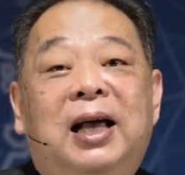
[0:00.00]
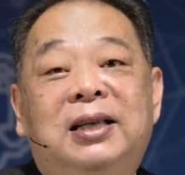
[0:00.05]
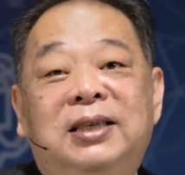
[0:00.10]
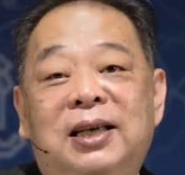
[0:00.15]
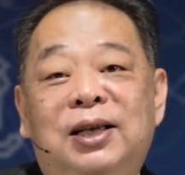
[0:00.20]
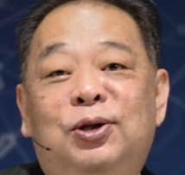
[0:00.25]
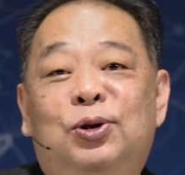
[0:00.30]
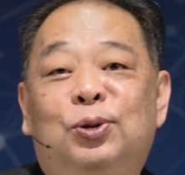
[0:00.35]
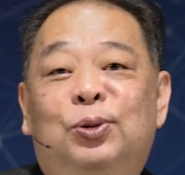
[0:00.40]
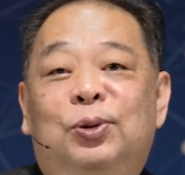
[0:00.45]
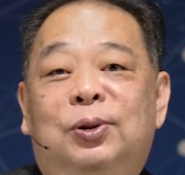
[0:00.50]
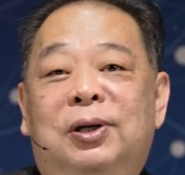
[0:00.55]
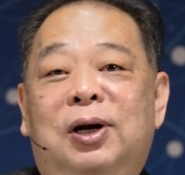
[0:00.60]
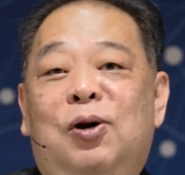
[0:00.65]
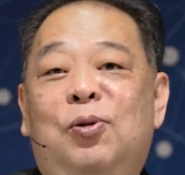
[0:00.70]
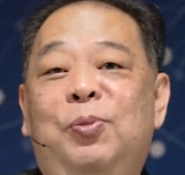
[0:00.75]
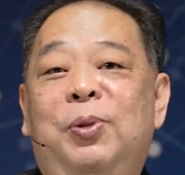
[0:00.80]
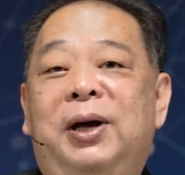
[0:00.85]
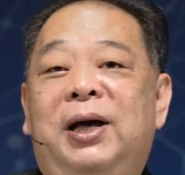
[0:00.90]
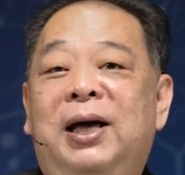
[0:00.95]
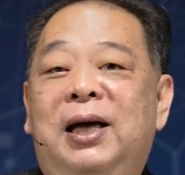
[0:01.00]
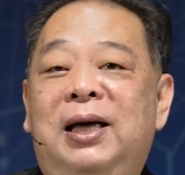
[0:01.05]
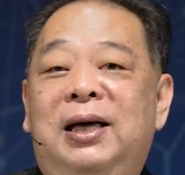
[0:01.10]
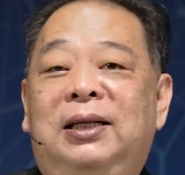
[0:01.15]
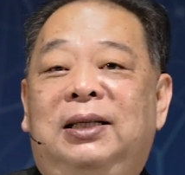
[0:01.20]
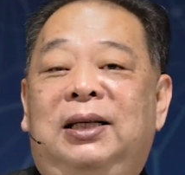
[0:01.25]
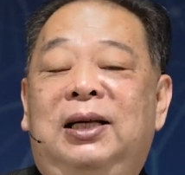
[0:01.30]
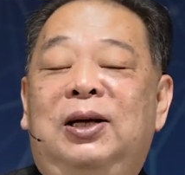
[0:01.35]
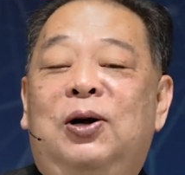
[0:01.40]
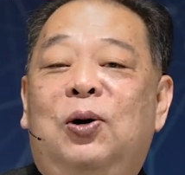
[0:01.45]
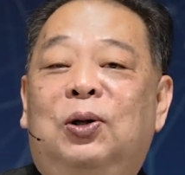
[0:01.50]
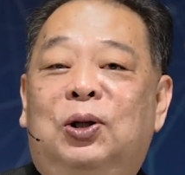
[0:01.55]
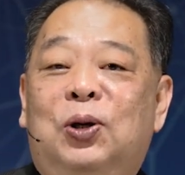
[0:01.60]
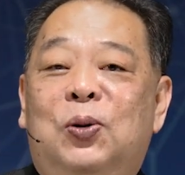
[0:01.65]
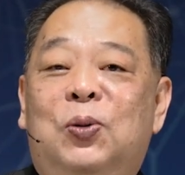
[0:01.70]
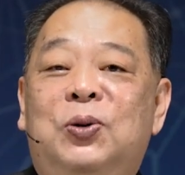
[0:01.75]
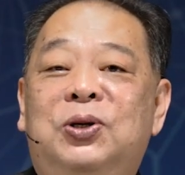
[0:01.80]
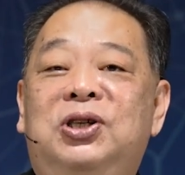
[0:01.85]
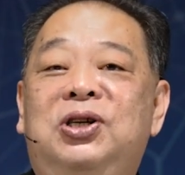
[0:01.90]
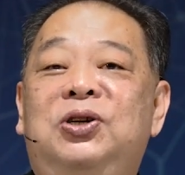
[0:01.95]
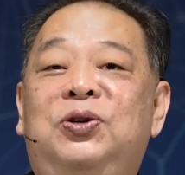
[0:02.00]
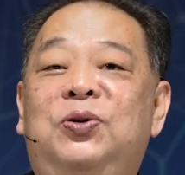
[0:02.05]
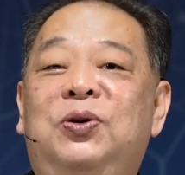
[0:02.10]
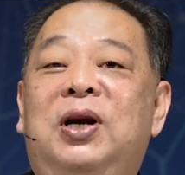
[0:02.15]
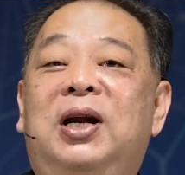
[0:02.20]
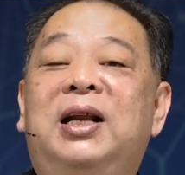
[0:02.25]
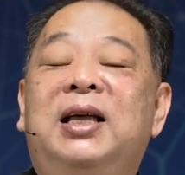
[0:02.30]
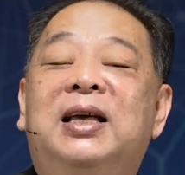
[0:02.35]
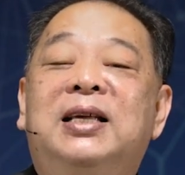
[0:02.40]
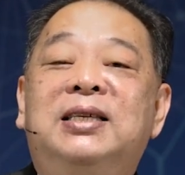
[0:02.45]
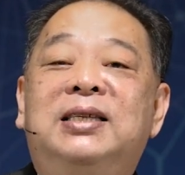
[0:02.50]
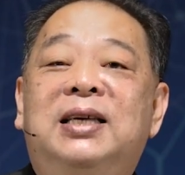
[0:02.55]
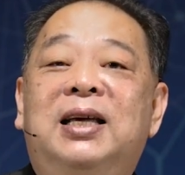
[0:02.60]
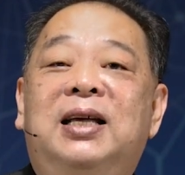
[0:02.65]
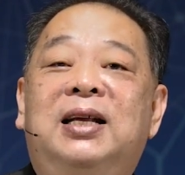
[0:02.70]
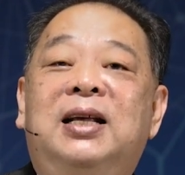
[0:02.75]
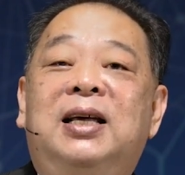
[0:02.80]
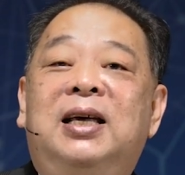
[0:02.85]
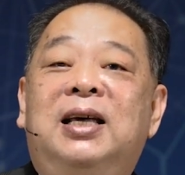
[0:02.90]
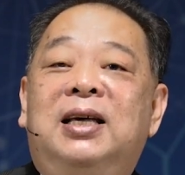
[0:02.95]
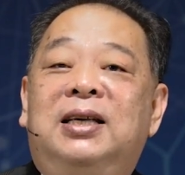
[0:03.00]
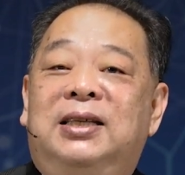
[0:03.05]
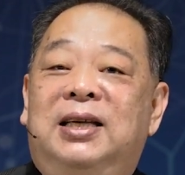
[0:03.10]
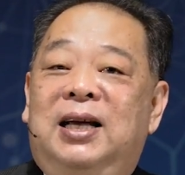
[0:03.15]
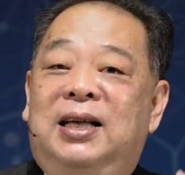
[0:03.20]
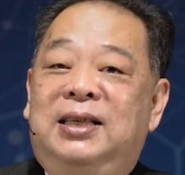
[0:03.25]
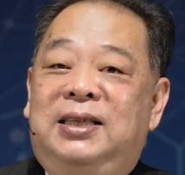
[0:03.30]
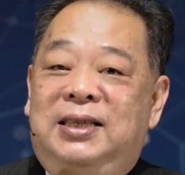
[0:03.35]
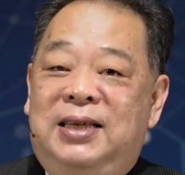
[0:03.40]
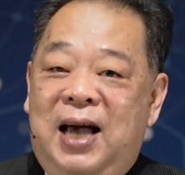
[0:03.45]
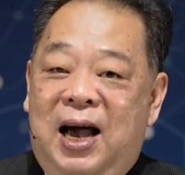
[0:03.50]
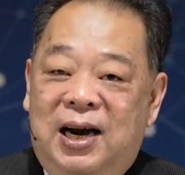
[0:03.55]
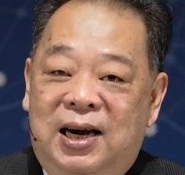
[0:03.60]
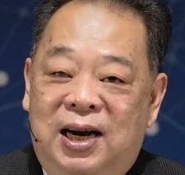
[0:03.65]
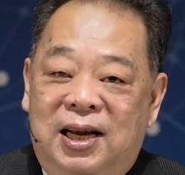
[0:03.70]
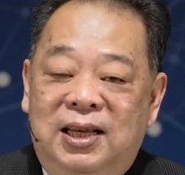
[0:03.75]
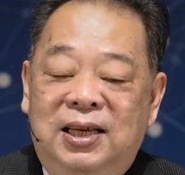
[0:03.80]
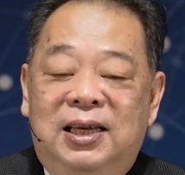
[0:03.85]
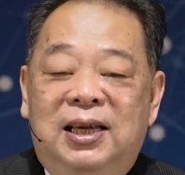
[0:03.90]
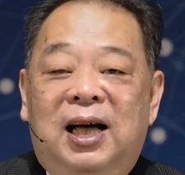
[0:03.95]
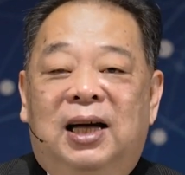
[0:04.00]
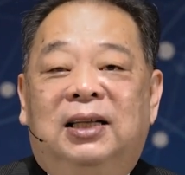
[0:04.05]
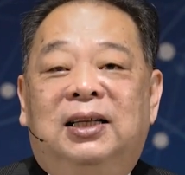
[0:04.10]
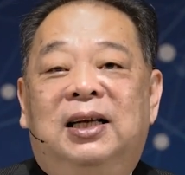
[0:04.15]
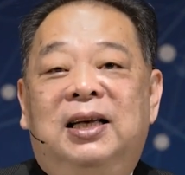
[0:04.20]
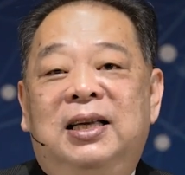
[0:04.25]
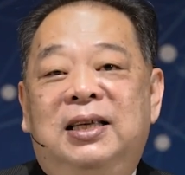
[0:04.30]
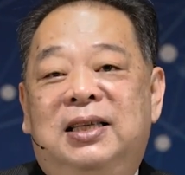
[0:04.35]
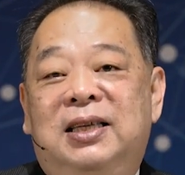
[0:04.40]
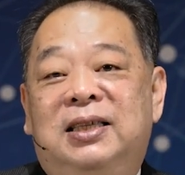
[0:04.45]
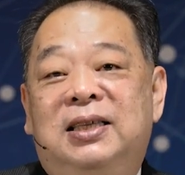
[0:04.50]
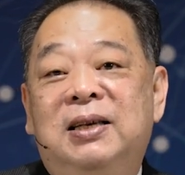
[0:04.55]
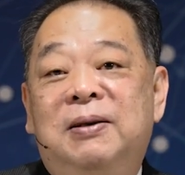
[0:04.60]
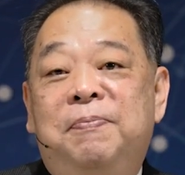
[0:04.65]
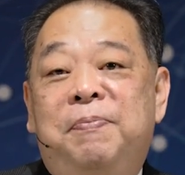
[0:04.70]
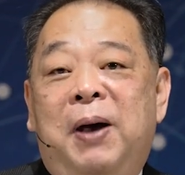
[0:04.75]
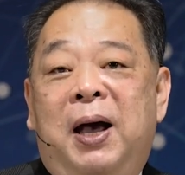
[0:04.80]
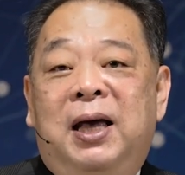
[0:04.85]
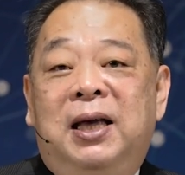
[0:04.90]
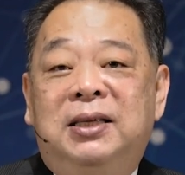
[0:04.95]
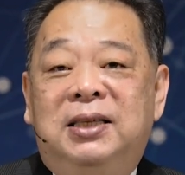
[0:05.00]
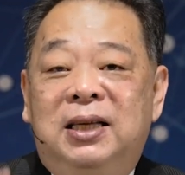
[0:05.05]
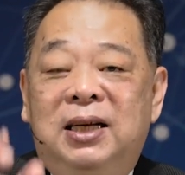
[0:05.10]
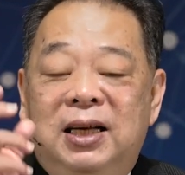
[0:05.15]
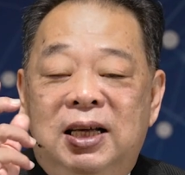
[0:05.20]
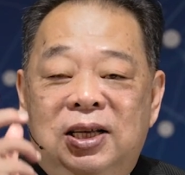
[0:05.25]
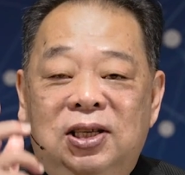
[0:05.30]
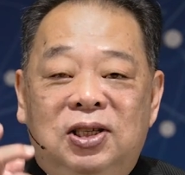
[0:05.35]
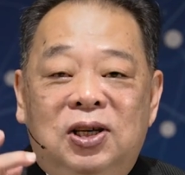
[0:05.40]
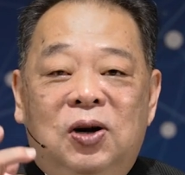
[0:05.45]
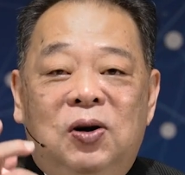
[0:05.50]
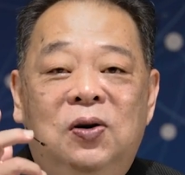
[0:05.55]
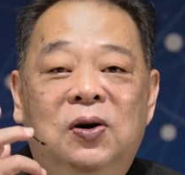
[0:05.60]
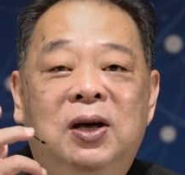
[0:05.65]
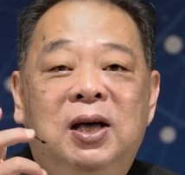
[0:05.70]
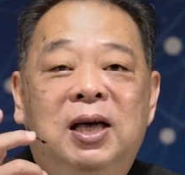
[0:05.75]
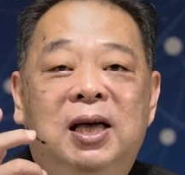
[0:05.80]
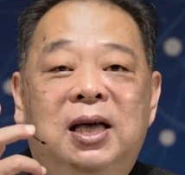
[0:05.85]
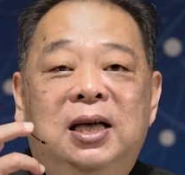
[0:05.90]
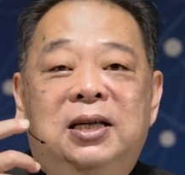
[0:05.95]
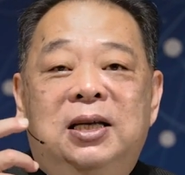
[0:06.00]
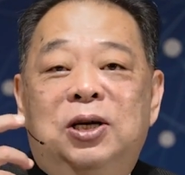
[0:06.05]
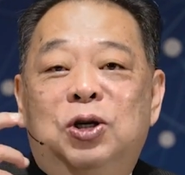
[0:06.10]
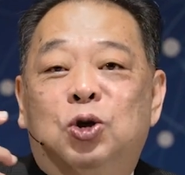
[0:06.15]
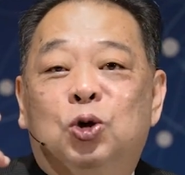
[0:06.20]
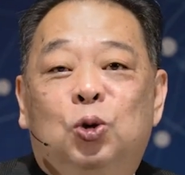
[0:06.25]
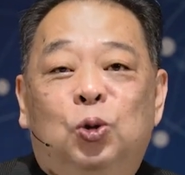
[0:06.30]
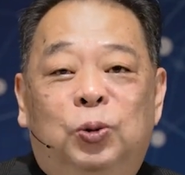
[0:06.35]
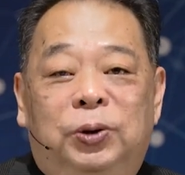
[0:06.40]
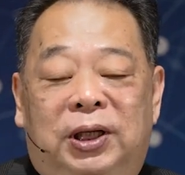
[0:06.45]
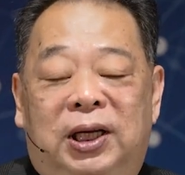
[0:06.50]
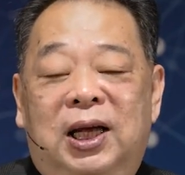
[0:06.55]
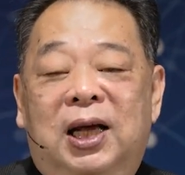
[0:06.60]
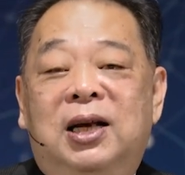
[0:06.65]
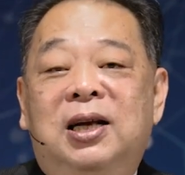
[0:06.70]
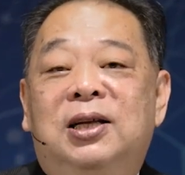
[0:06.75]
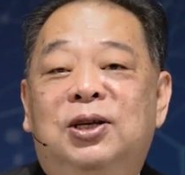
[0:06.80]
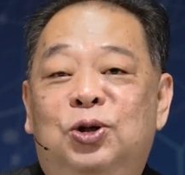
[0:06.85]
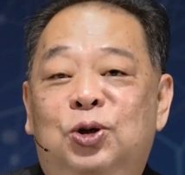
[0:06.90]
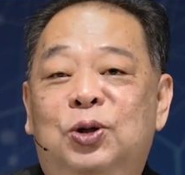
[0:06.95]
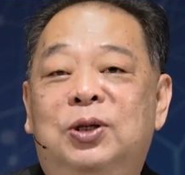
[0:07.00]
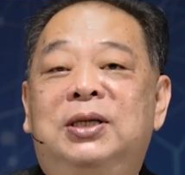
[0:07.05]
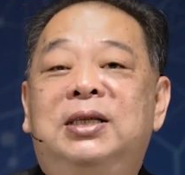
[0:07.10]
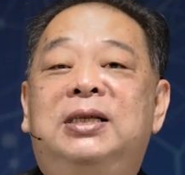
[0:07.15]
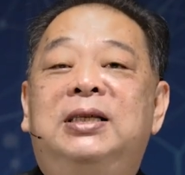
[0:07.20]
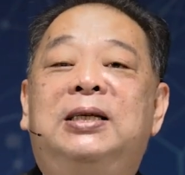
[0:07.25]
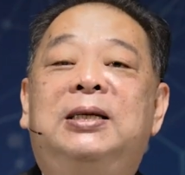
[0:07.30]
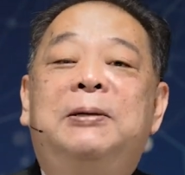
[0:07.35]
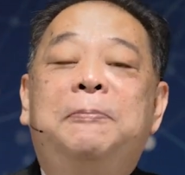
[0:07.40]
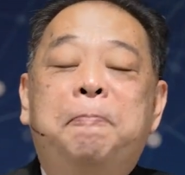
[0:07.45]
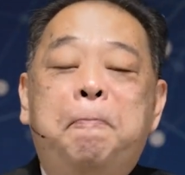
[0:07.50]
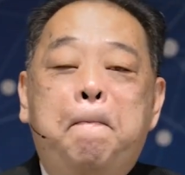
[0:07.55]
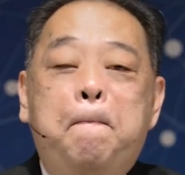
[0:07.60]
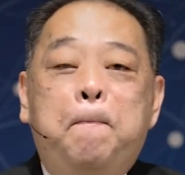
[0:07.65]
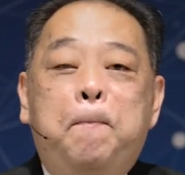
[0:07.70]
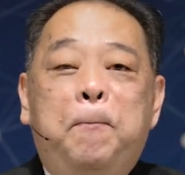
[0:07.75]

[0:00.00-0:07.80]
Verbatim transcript: 感谢主，让我们可以透过透过视讯的连线，像家人一样的一起敬拜、一起领受一些属天的讯息。